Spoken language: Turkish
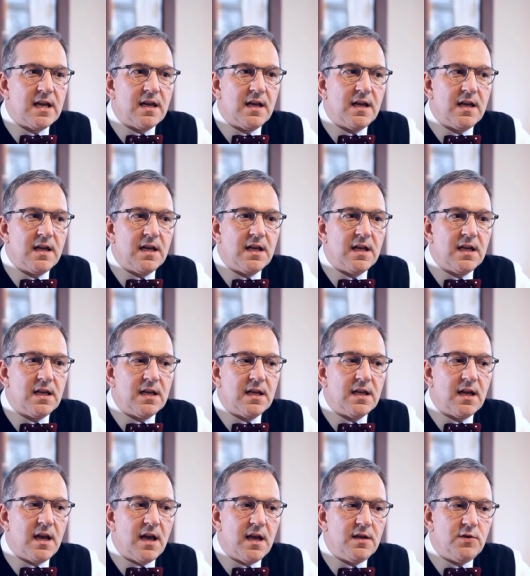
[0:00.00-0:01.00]

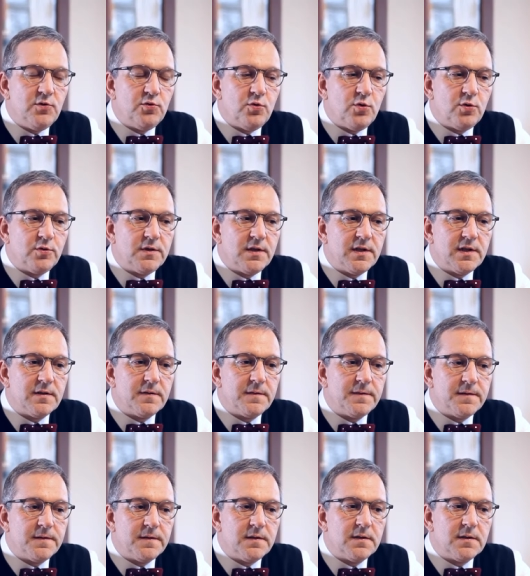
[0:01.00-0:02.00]
E, en zor
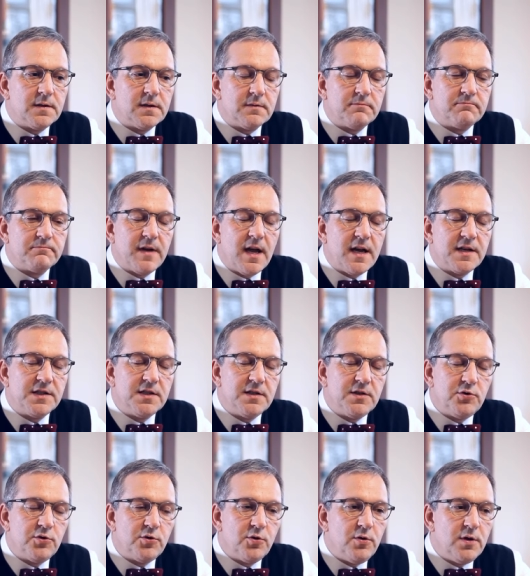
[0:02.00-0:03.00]
tarafı, yani şimdi
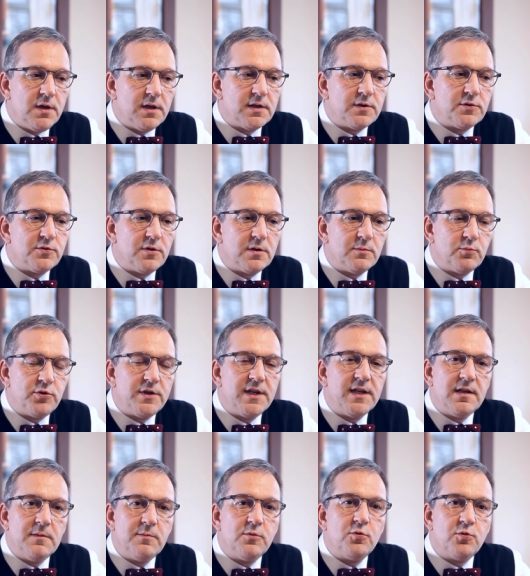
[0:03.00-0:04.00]
şöyle söyleyeyim, bu
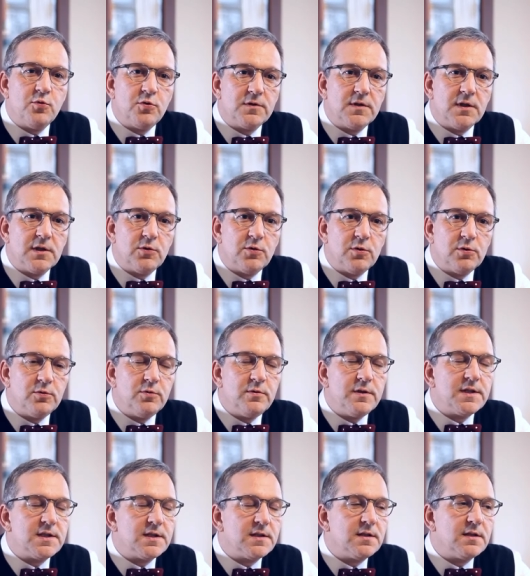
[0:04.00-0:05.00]
yeni bir hukuk dalı olduğu
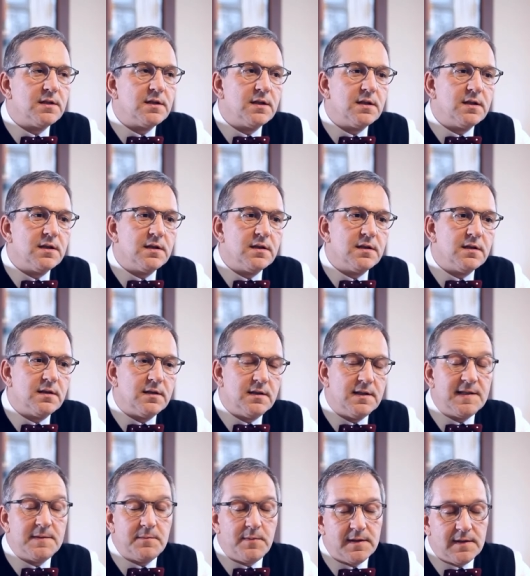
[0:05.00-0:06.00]
için e,
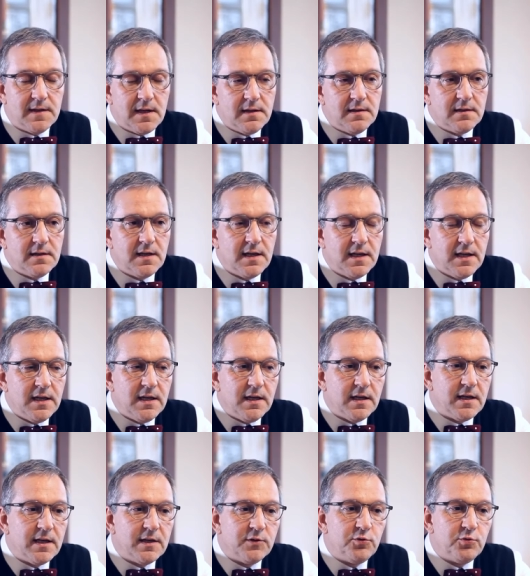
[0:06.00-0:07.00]
nispeten
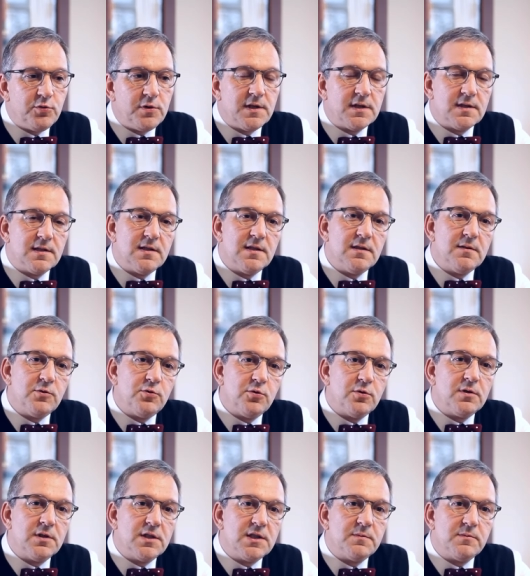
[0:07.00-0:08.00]
e, Türkiye'de de
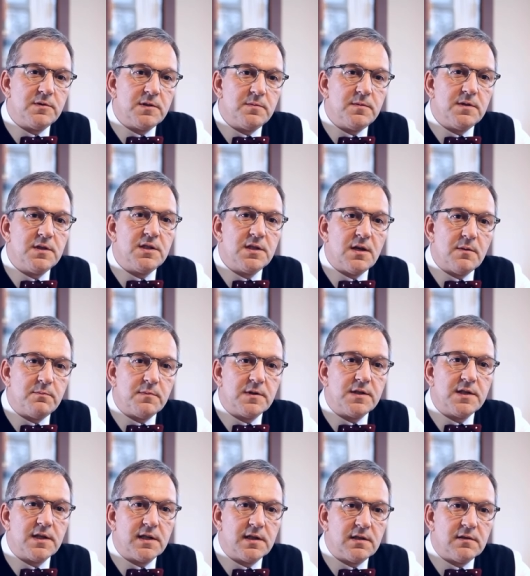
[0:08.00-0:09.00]
kökleşmiş bir iş yapma
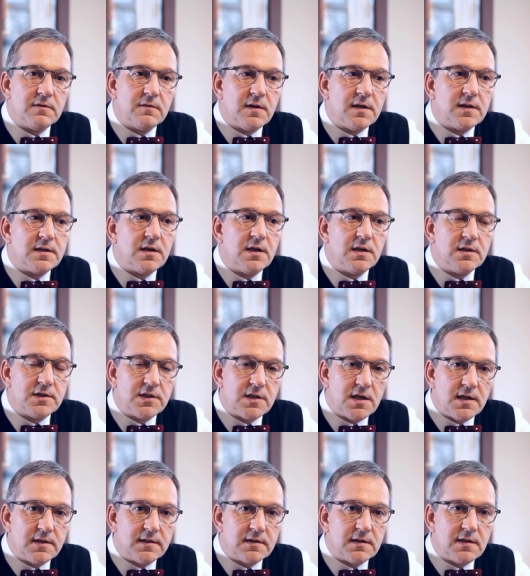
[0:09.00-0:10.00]
şekli var,
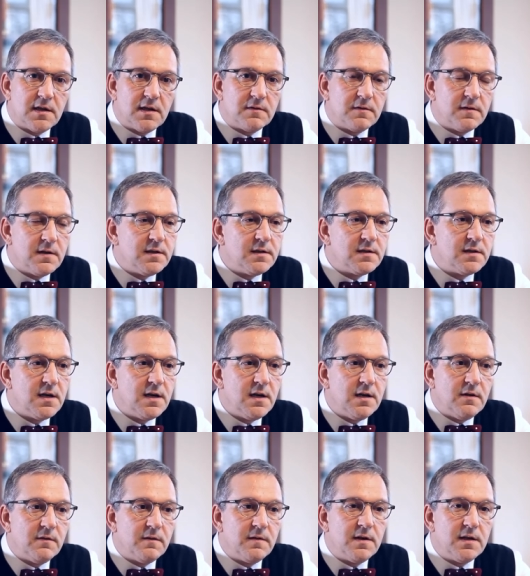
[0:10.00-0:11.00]
alışkanlıklar var
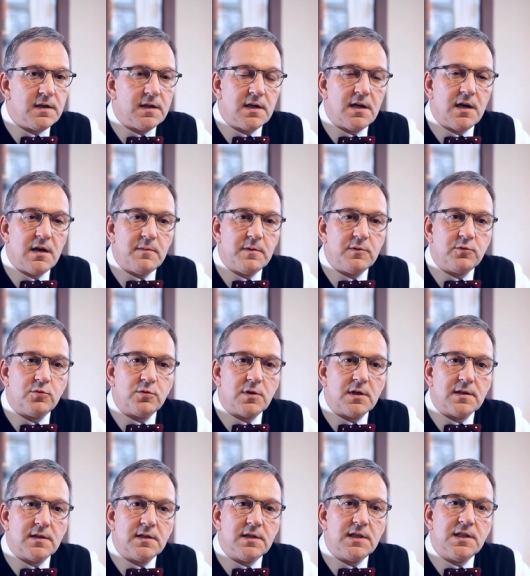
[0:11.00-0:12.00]
ve rekabet
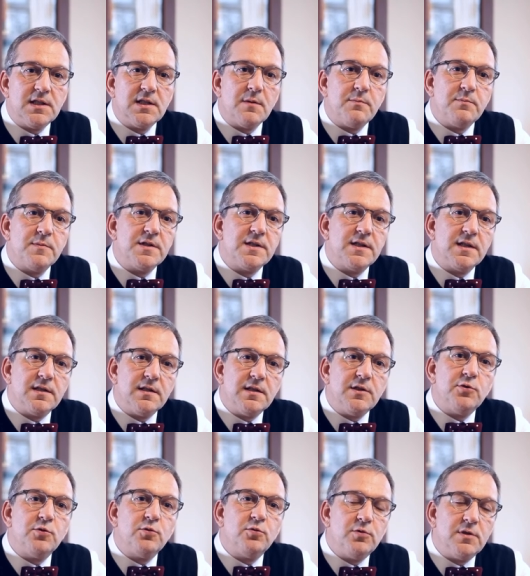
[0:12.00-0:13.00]
kuralları iş yapma şeklinde
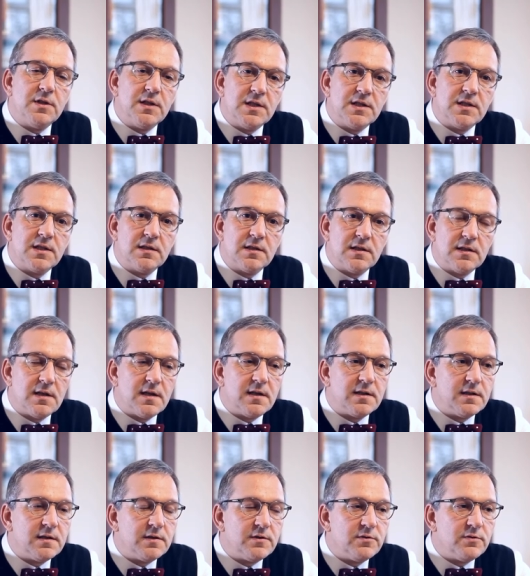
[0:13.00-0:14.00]
köklü değişiklikler
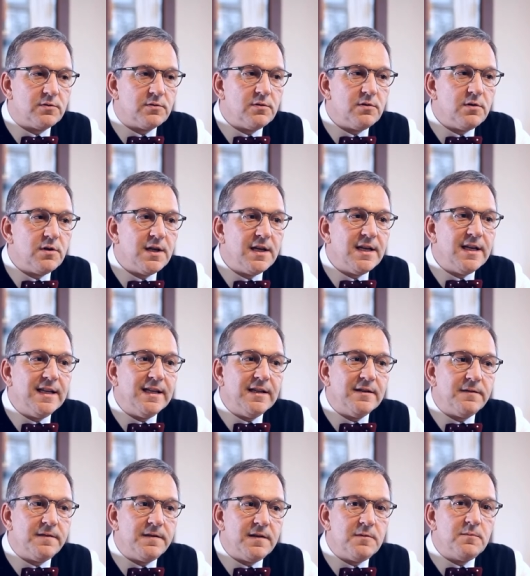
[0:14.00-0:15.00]
getiriyor.
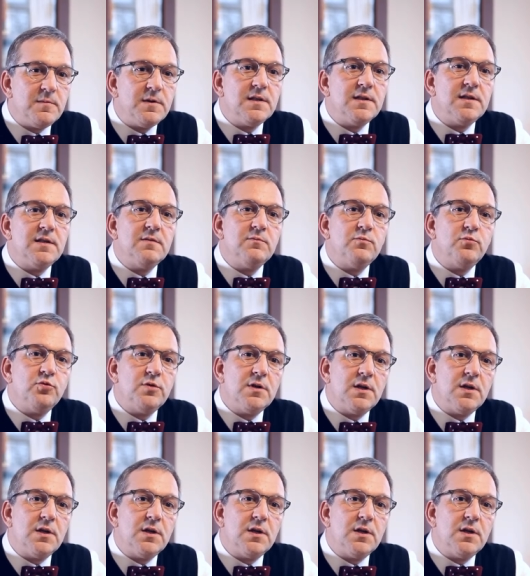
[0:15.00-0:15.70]
Firmaların buna